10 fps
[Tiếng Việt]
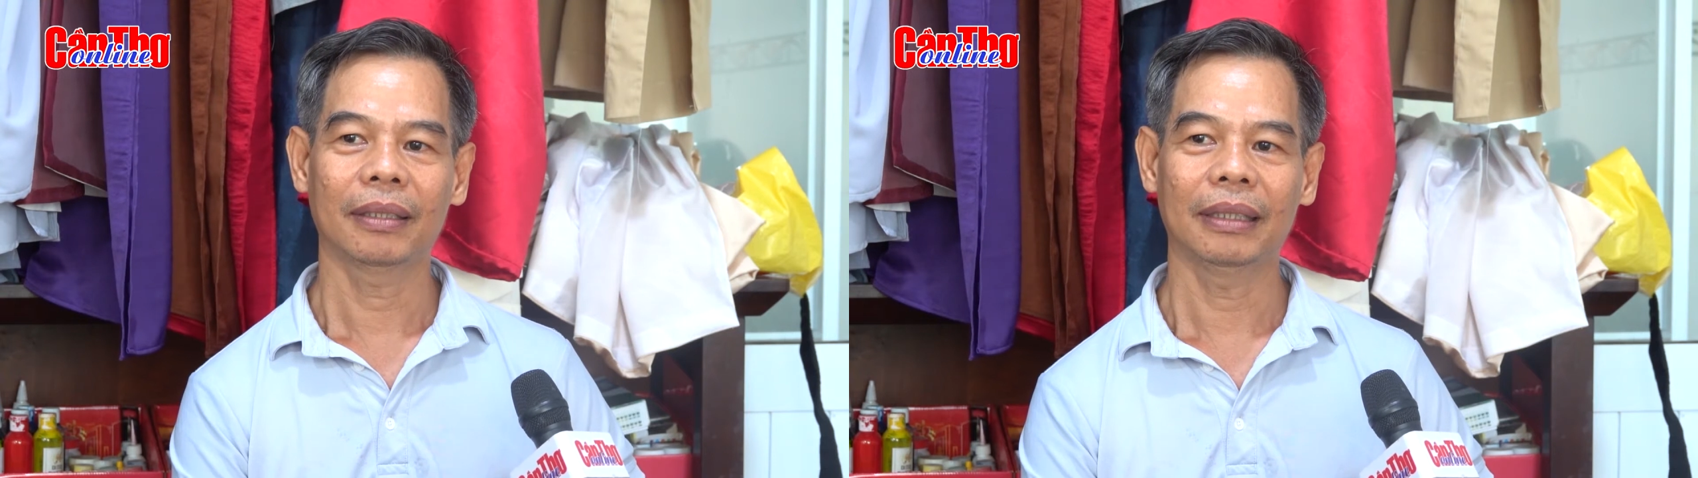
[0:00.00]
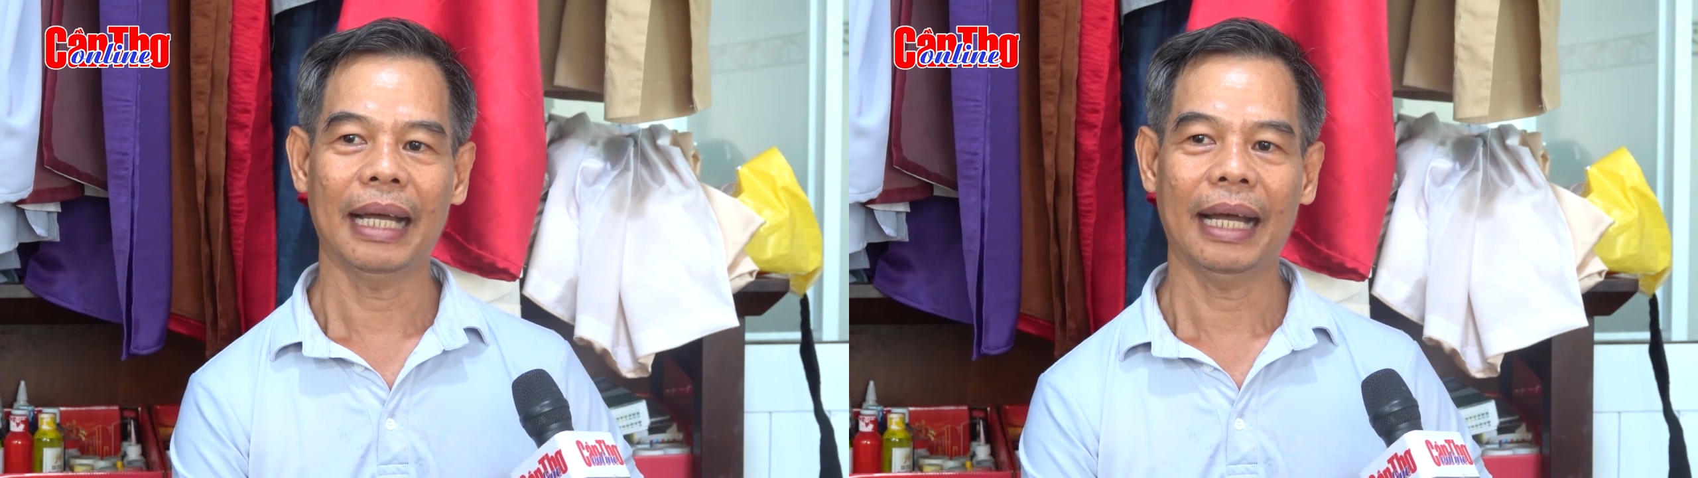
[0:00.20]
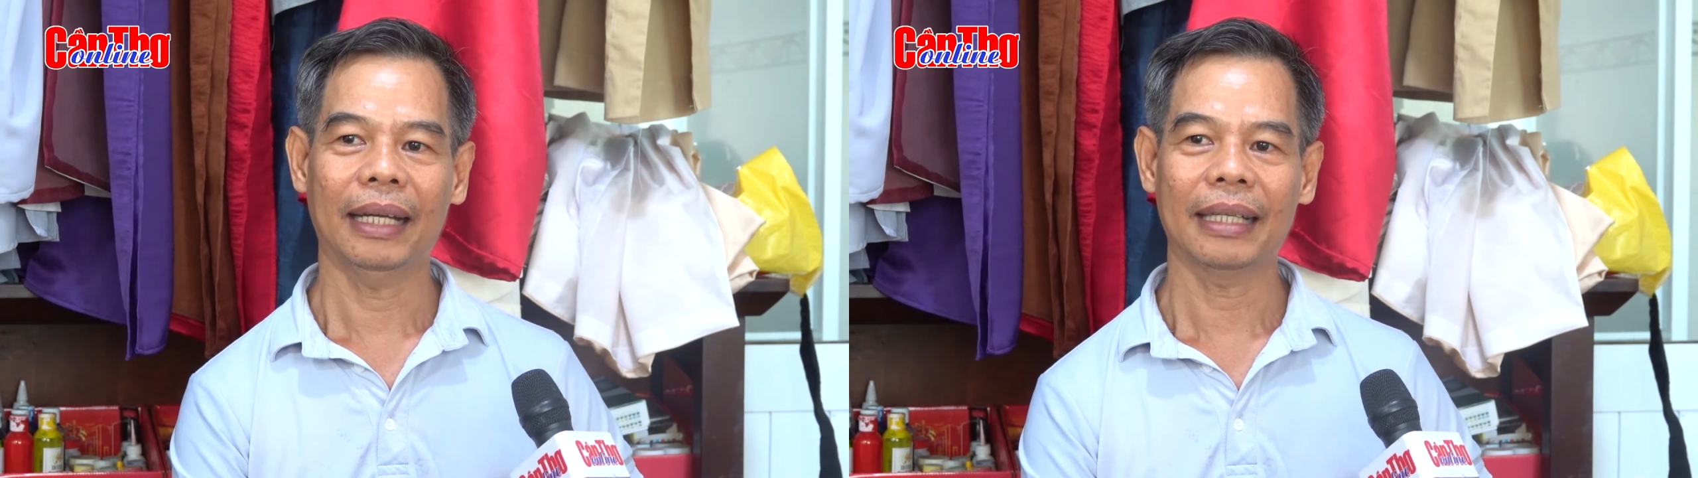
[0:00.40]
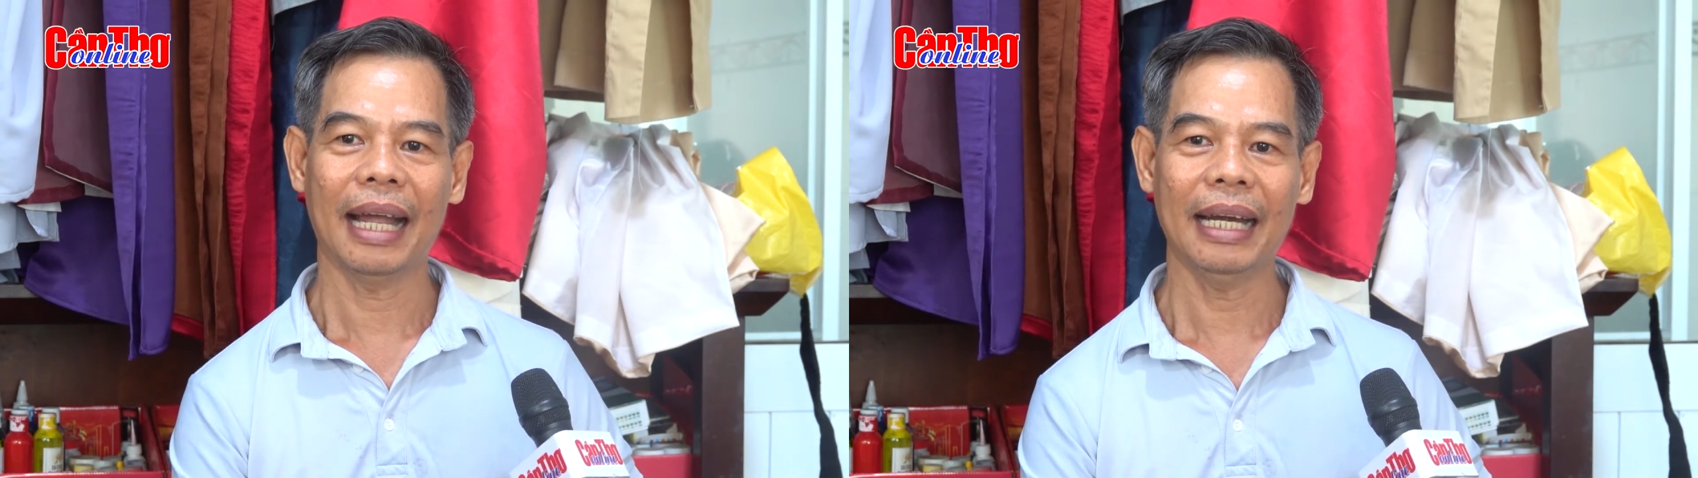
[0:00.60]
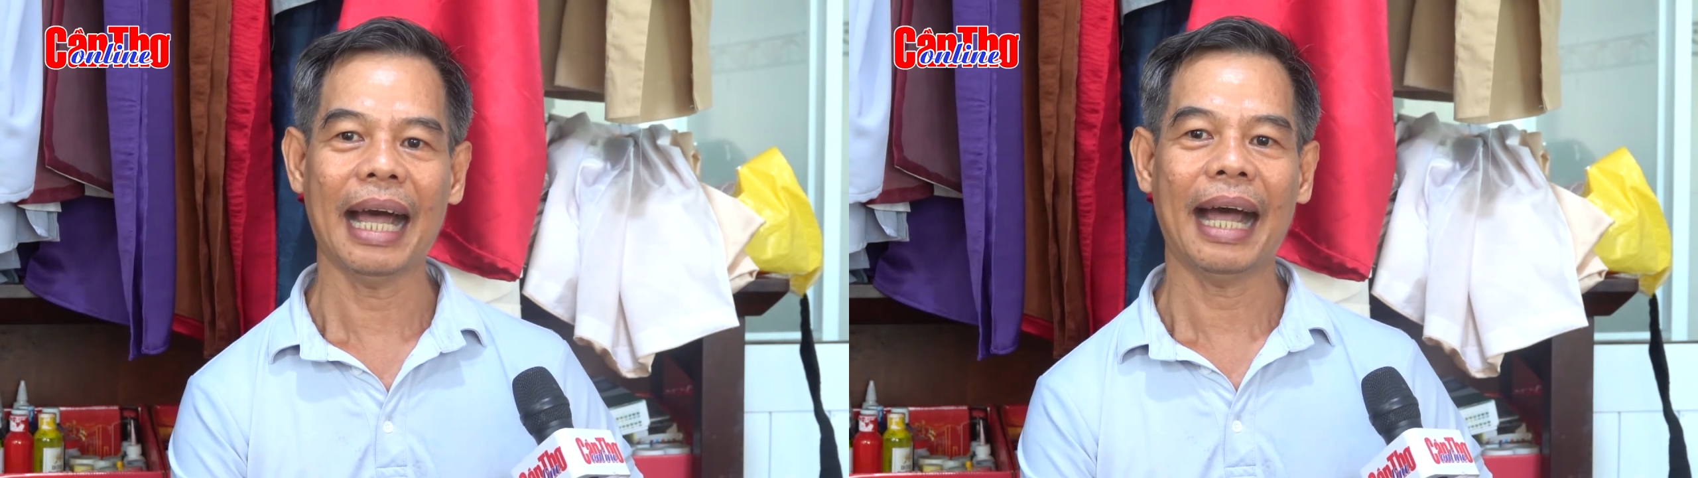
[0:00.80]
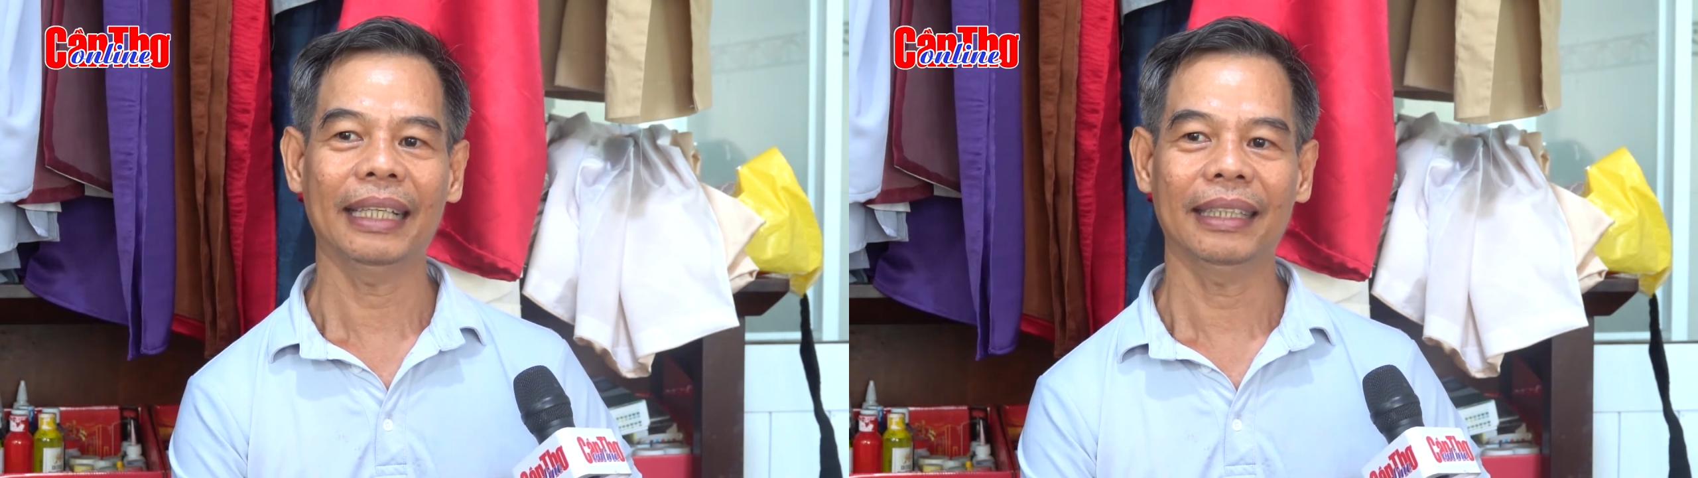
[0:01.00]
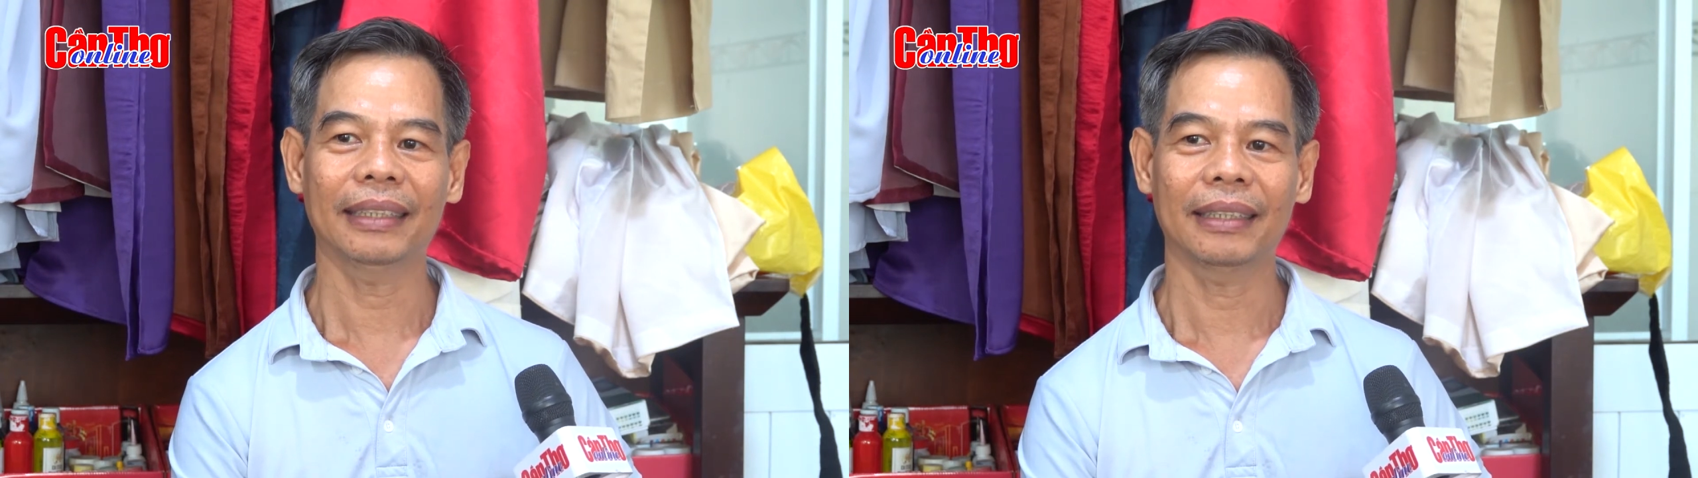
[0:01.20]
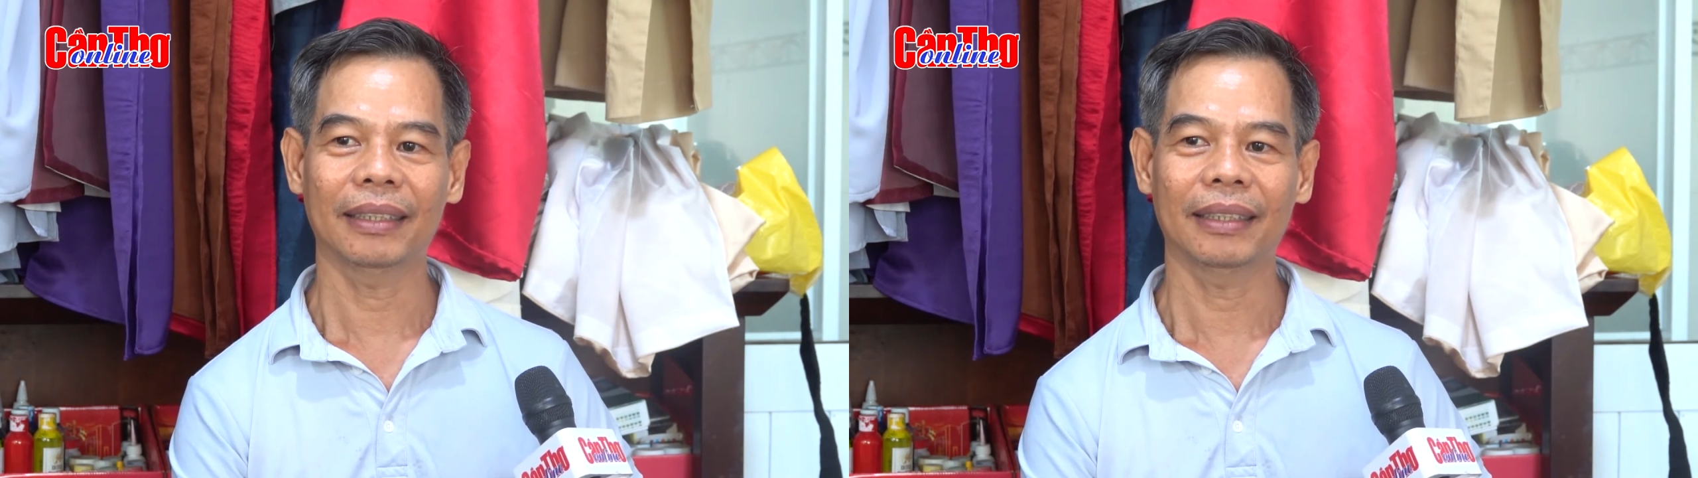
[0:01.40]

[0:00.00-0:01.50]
và để lại